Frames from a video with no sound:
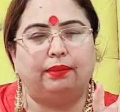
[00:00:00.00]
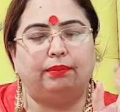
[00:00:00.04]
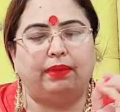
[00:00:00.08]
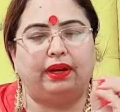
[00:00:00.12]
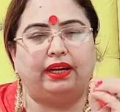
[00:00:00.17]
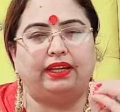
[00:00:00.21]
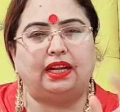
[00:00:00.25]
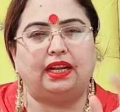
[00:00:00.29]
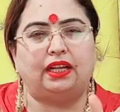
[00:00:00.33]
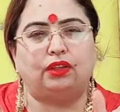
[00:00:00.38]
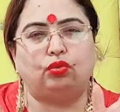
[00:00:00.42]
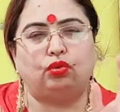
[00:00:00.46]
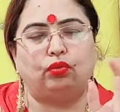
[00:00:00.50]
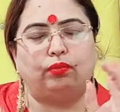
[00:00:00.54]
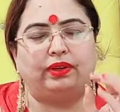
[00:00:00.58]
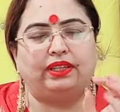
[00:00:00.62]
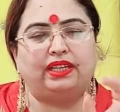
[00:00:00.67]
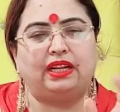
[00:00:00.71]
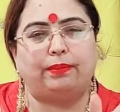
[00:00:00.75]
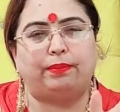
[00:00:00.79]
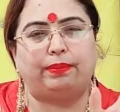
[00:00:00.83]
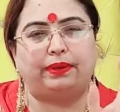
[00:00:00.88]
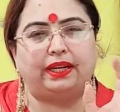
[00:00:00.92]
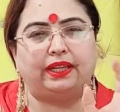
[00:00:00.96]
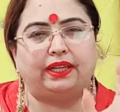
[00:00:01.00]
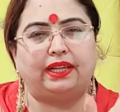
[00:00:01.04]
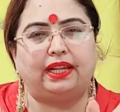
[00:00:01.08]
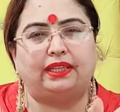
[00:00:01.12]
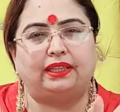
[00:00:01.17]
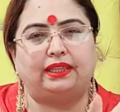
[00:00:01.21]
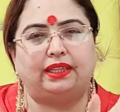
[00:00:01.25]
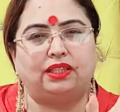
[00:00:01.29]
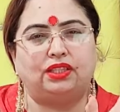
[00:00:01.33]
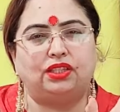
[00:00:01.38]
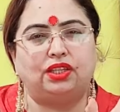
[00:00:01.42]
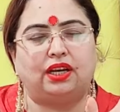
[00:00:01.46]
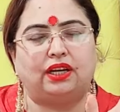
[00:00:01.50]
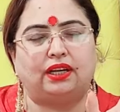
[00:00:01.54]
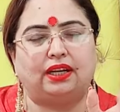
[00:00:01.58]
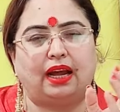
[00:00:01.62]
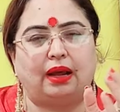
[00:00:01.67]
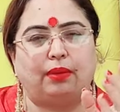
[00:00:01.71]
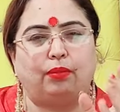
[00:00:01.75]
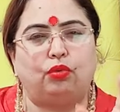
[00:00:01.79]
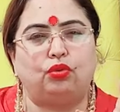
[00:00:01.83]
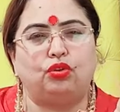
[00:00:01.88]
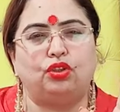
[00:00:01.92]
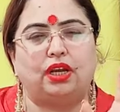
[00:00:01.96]
महीना दो महीना पड़े रहने दीजिए
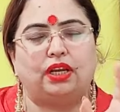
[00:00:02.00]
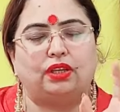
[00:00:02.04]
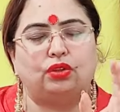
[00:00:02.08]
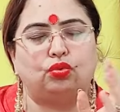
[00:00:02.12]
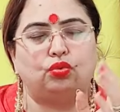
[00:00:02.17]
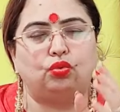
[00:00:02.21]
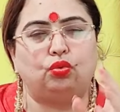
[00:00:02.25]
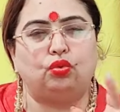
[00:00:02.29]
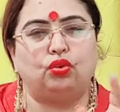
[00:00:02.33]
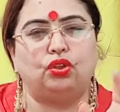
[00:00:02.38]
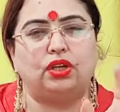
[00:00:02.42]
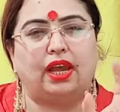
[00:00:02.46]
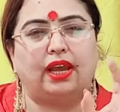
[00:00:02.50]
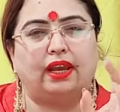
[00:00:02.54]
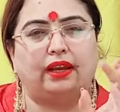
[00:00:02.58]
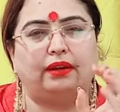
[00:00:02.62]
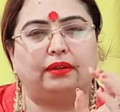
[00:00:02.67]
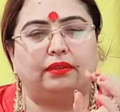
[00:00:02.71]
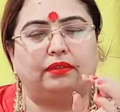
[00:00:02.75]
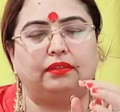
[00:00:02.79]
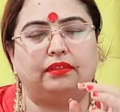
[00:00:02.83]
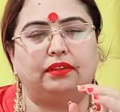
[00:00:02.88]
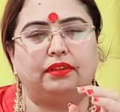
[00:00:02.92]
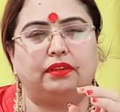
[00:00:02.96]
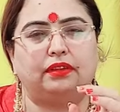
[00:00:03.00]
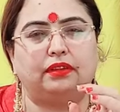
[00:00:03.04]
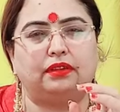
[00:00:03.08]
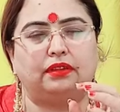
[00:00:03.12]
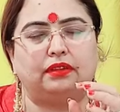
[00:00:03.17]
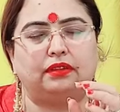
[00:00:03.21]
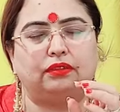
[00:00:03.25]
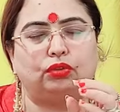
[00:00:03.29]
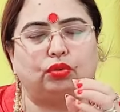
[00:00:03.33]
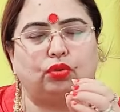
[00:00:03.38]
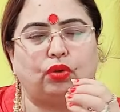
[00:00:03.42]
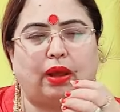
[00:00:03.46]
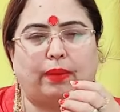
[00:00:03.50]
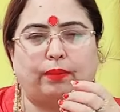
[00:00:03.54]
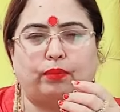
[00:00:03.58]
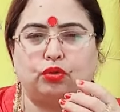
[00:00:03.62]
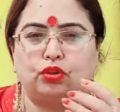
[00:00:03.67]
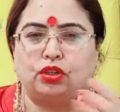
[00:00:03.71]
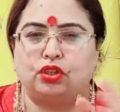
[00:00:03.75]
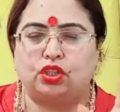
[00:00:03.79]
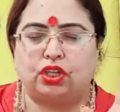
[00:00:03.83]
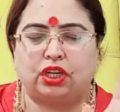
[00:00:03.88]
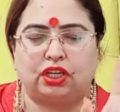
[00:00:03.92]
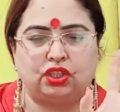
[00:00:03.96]
खराब हो जाए सूख जाए तो आप
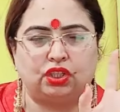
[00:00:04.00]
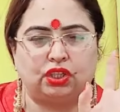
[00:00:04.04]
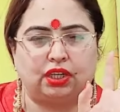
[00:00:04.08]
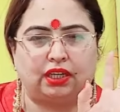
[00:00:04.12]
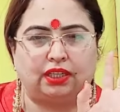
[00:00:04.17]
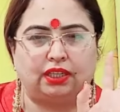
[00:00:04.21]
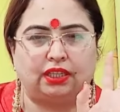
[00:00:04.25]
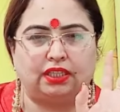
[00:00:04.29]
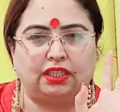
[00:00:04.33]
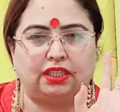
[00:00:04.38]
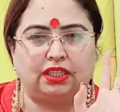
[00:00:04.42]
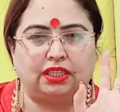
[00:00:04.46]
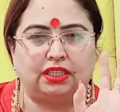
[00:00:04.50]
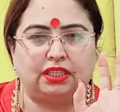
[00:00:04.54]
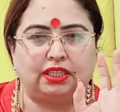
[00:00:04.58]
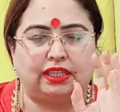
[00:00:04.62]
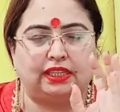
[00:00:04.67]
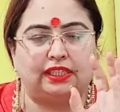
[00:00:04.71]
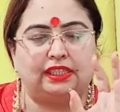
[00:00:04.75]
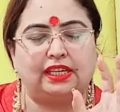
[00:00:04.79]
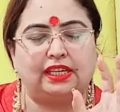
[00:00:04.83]
उसे चेंज कर दीजिए सिल